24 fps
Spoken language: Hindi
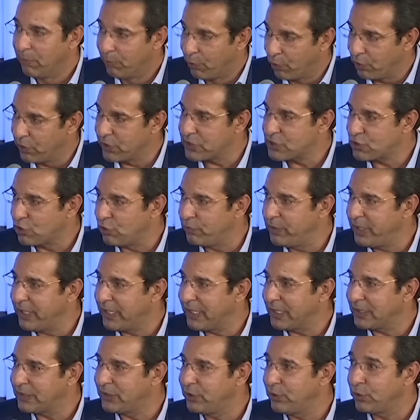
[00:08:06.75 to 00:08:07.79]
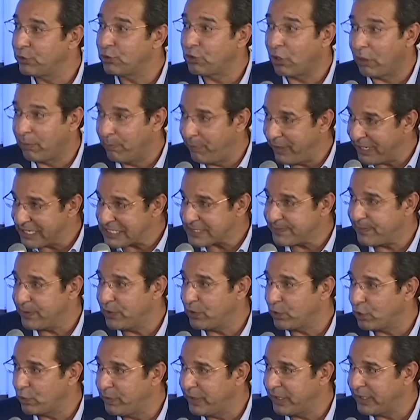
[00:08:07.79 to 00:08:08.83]
बॉलर्स को भी करते हो टॉप
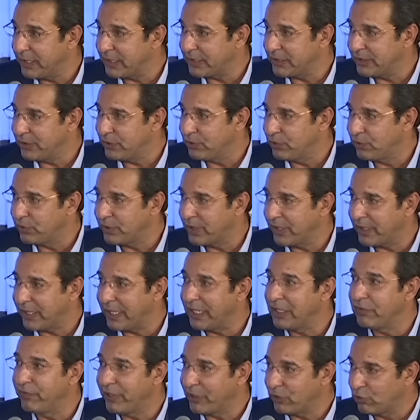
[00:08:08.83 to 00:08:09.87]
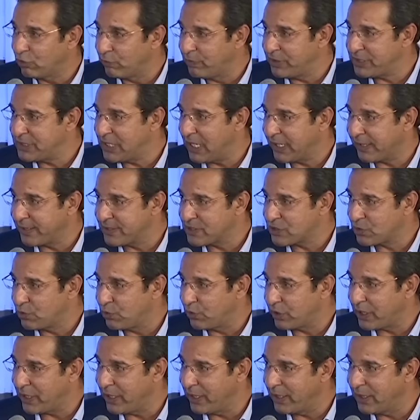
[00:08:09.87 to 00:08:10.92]
बैट्समैनों को भी करते हो कि किन विकटों पर जाके
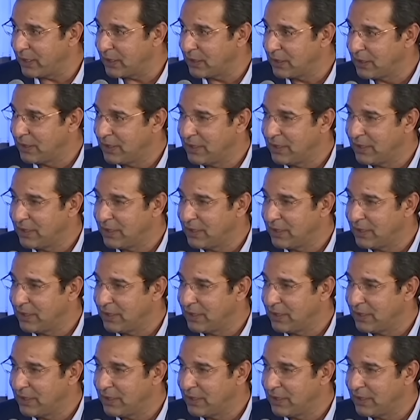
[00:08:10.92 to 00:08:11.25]
स्कोर किया